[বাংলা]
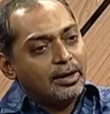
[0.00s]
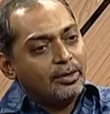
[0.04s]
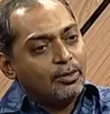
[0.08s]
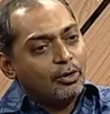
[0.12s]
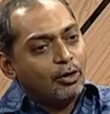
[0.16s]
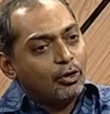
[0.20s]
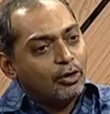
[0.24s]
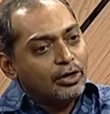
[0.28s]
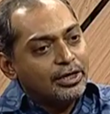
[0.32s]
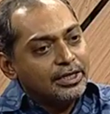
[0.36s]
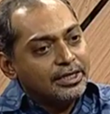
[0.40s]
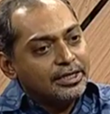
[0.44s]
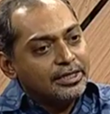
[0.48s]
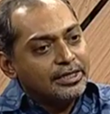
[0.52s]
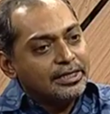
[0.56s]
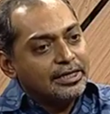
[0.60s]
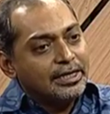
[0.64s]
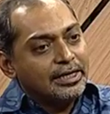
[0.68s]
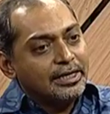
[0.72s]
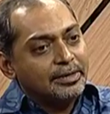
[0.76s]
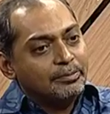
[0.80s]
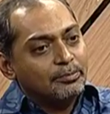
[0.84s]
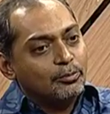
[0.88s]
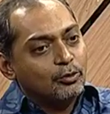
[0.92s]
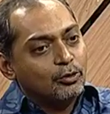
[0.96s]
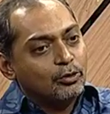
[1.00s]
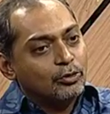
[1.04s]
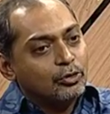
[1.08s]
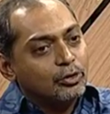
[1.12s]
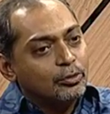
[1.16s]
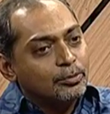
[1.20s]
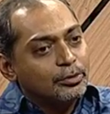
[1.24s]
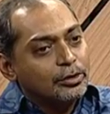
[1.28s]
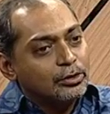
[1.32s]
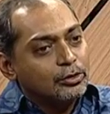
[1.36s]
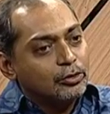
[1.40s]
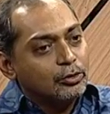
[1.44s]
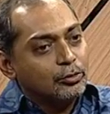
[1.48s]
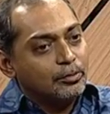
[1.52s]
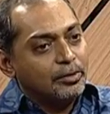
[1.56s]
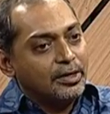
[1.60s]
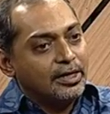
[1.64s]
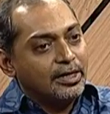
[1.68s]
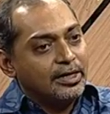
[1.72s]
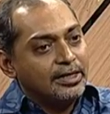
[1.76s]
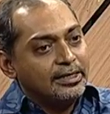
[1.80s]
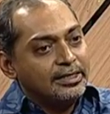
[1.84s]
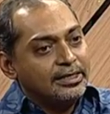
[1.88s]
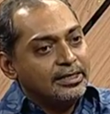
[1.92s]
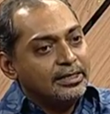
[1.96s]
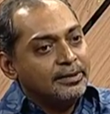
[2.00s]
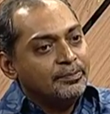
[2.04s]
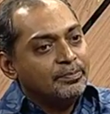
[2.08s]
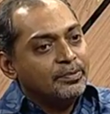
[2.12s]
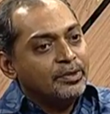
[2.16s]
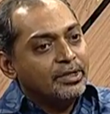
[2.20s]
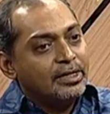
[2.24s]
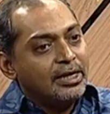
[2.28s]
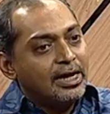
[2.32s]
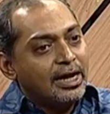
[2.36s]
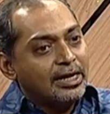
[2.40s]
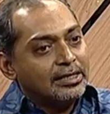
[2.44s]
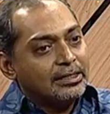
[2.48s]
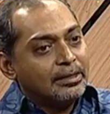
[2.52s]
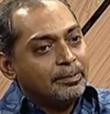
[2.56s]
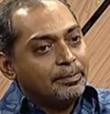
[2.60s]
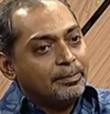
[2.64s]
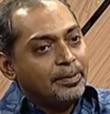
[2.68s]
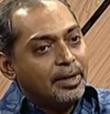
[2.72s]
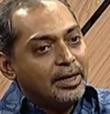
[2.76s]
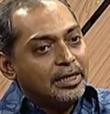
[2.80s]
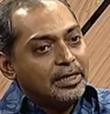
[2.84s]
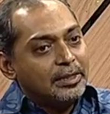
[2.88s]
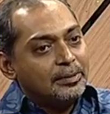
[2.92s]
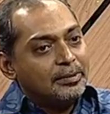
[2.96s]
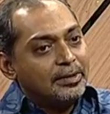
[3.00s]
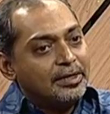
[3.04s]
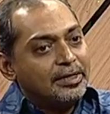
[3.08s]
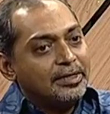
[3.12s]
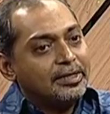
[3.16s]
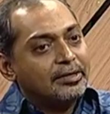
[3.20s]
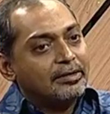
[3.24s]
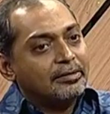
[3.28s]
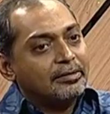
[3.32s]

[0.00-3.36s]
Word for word: হলে গিয়ে মধ্যবিত্ত বাঙালি একটা পারিবারিক